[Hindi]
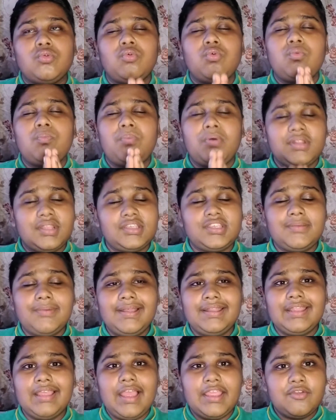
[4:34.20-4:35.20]
तो बहुत
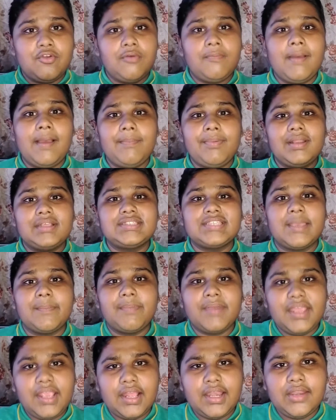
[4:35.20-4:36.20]
अच्छी बात है आई होप आप ना
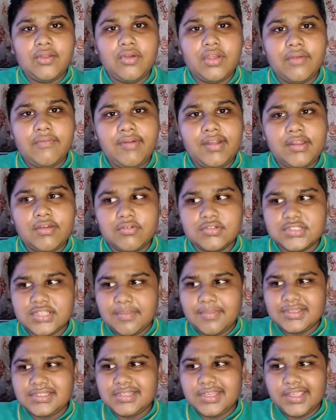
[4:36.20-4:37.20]
स्किप नहीं करे होंगे वीडियो को
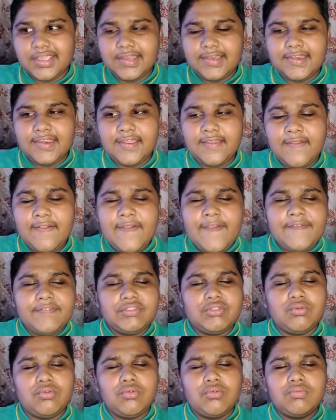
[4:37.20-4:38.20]
समझने के लिए
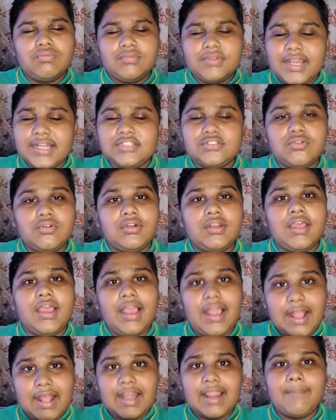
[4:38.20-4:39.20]
तो दैट्स गुड
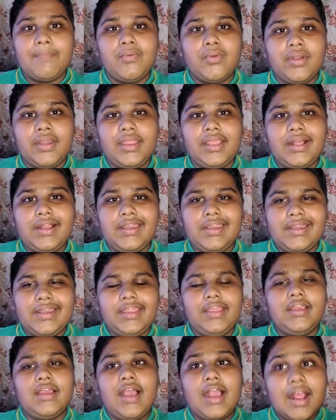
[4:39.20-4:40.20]
अगर आप लोग नहीं करें
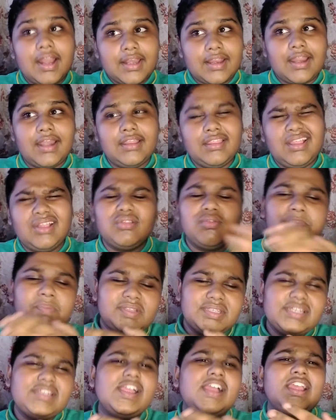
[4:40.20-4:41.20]
नहीं अगर कर दिया तो
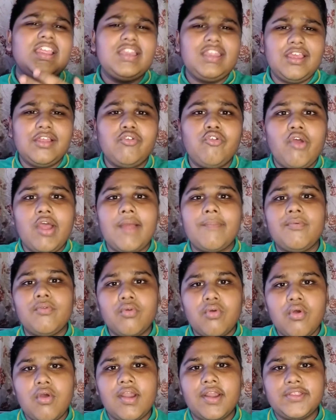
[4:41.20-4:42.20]
पीछे जाके देख लो आप
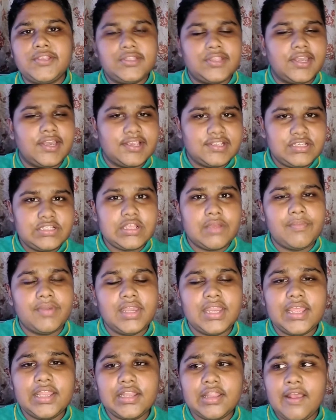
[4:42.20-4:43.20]
लोगों को और अच्छी तरीके से
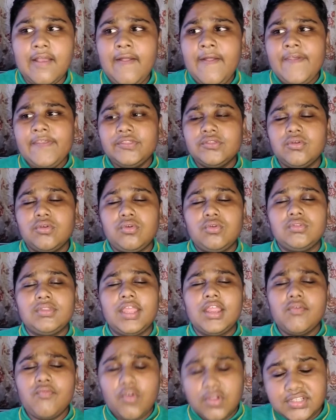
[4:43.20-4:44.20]
समझ नहीं आता तो
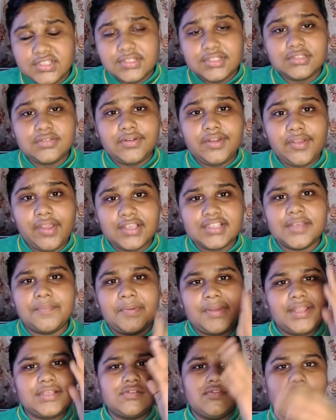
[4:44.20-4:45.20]
थैंक यू फॉर वॉचिंग दिस वीडियो
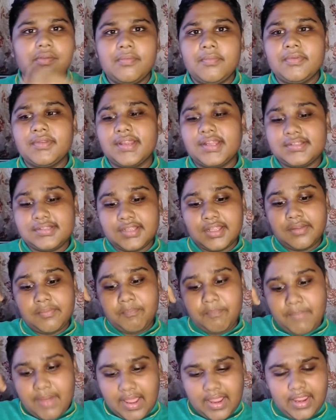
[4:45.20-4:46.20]
अपन नेक्स्ट वीडियो में कैसे
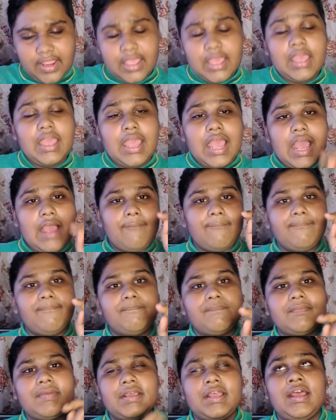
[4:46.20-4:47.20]
बाय
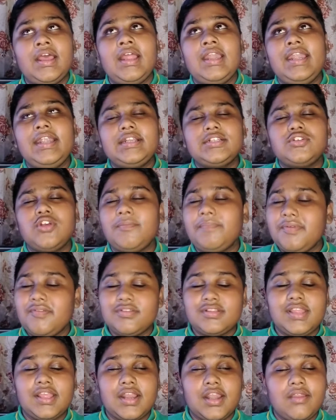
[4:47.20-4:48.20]
आप लेटेस्ट और
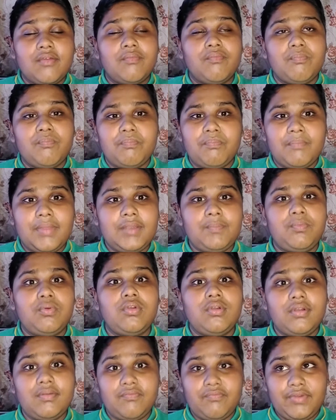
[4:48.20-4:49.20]
प्रीवियस देखना मत
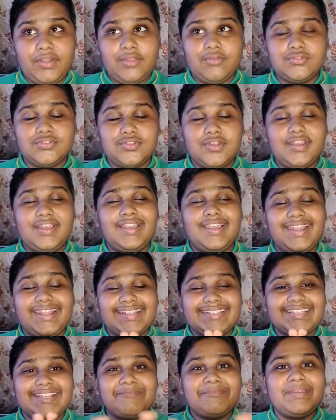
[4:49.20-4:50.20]
भूलो वीडियो सॉरी
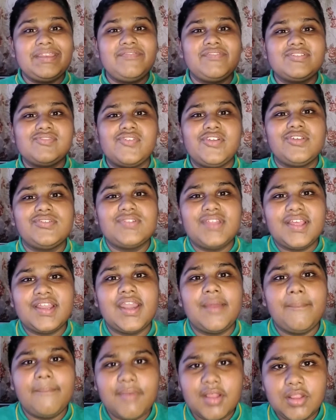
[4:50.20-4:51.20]
लेटेस्ट एंड प्रीवियस वीडियो
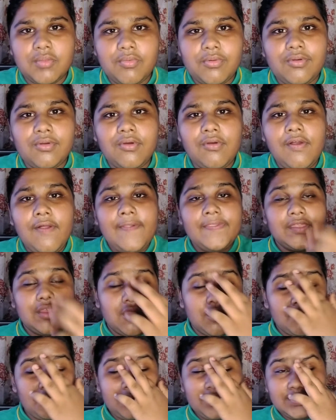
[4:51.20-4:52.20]
देखना मत भूलो
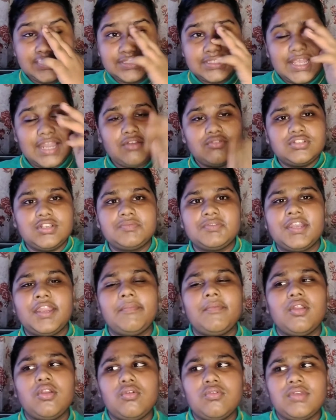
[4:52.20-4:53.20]
और प्लीज चैनल को
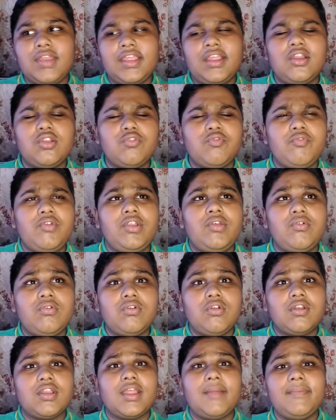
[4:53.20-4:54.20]
सब्सक्राइब कर लो लाइक कर दो वीडियो
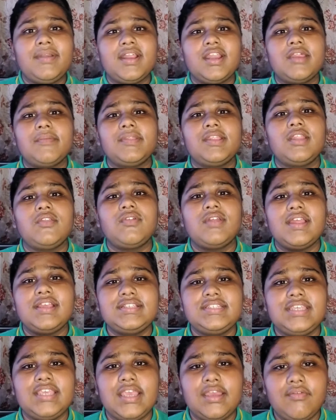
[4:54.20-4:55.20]
को और कमेंट करके बता दो
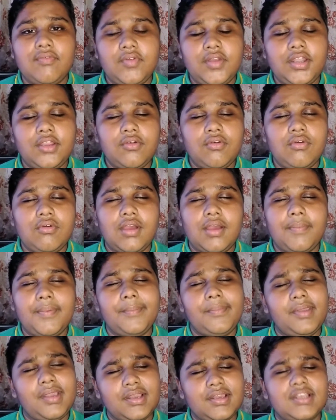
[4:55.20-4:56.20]
कैसी है वीडियो
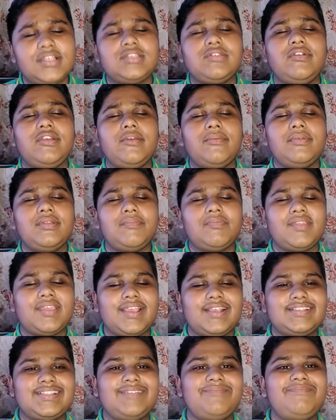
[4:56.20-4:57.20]
अपन मिलेंगे नेक्स्ट वीडियो में
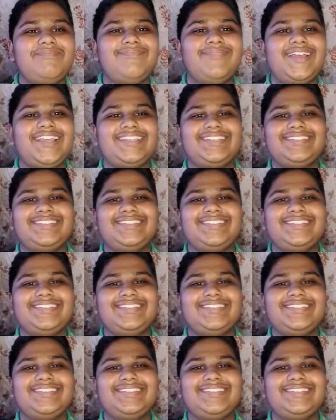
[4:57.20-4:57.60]
कैसे